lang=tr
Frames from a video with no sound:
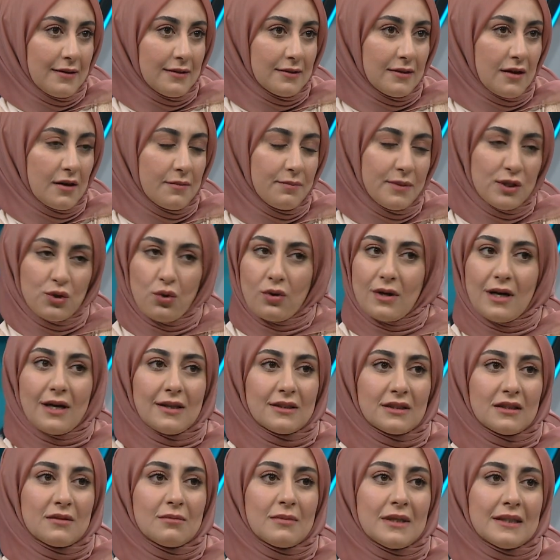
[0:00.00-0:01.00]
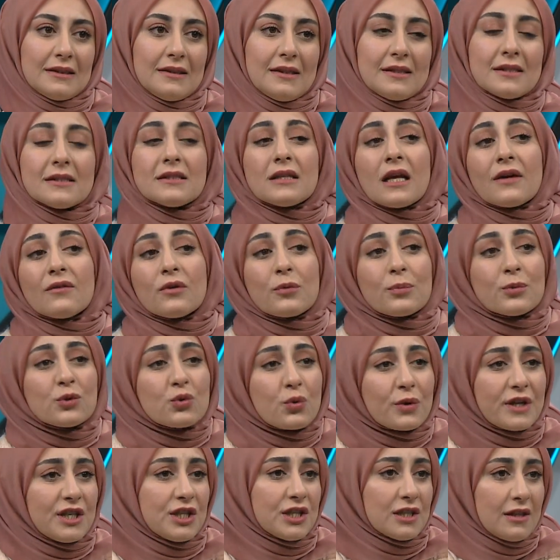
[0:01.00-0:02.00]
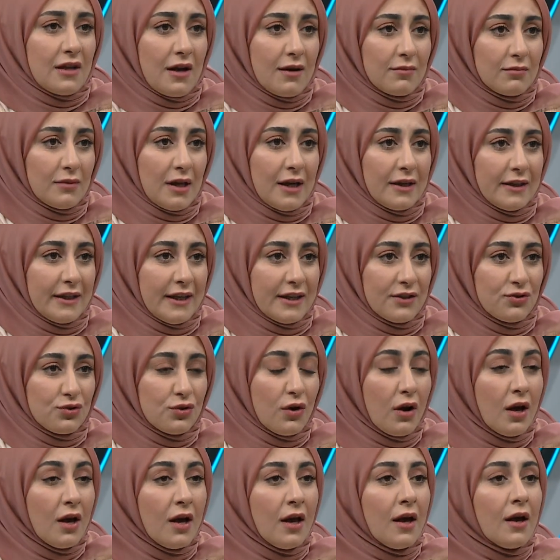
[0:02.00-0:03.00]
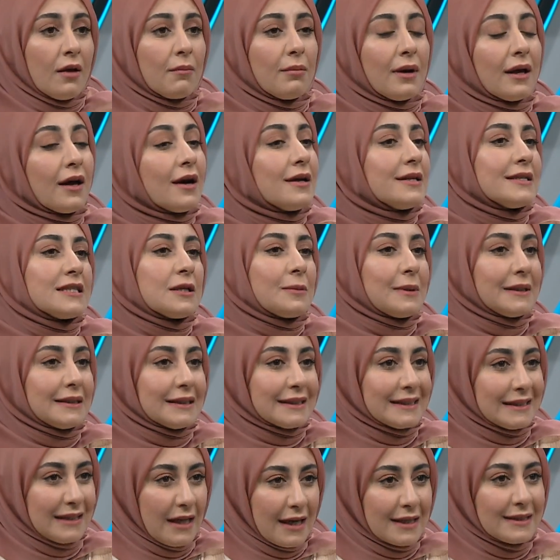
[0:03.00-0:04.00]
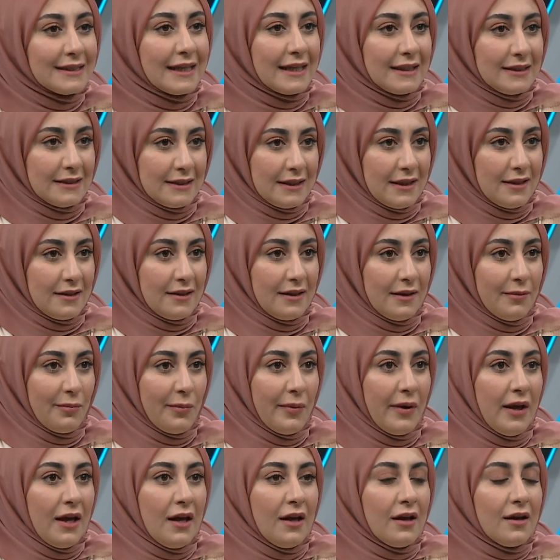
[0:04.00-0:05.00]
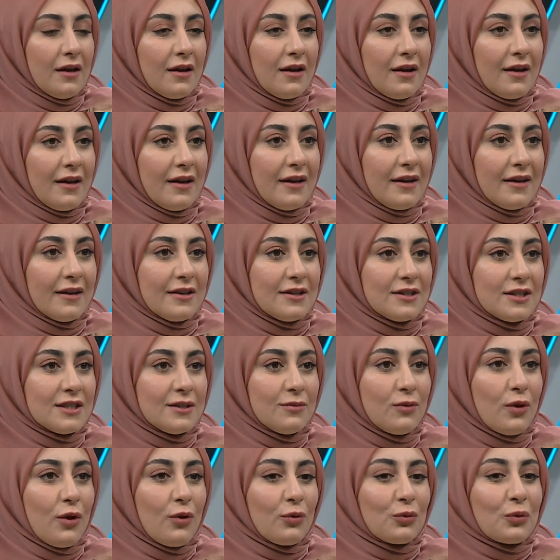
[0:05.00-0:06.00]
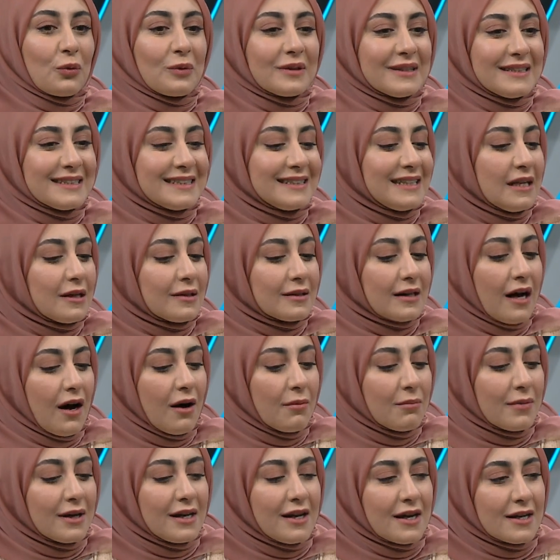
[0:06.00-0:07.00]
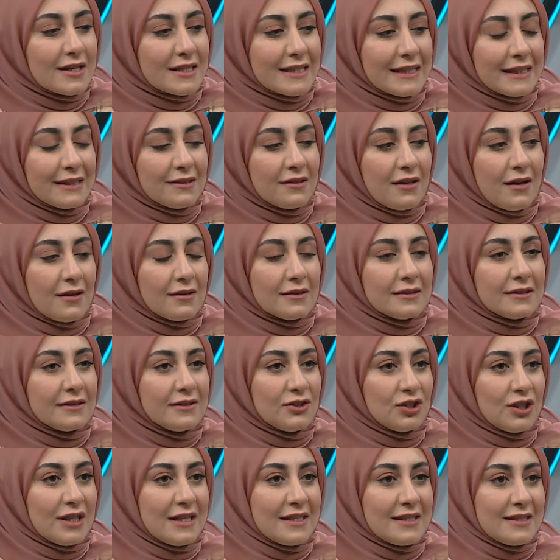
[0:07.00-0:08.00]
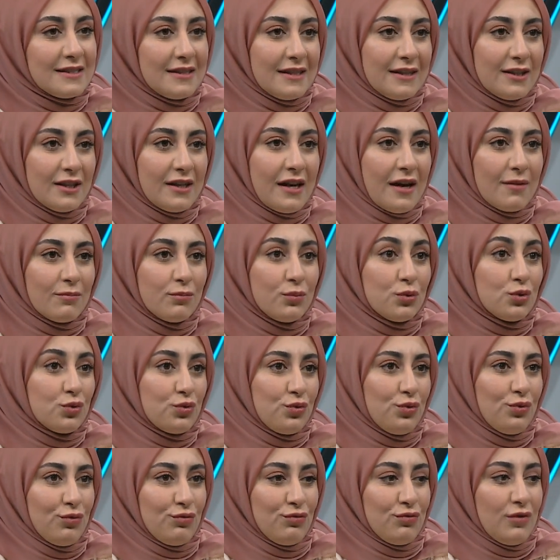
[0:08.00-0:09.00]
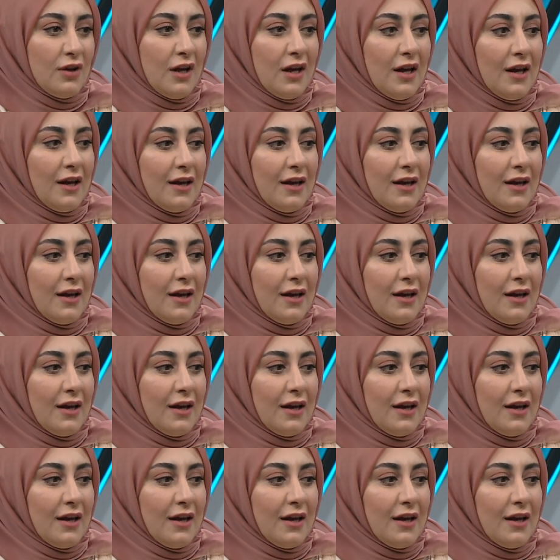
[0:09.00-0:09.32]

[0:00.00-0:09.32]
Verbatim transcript: kadar birçok katkı maddesinden ve birçok işlemden geçiyor. Hmm. Ben aynı zamanda gıda teknikeriyim. Ee, şimdi hmm. dolayısıyla ambalajlı gıdaların içerisine giren bütün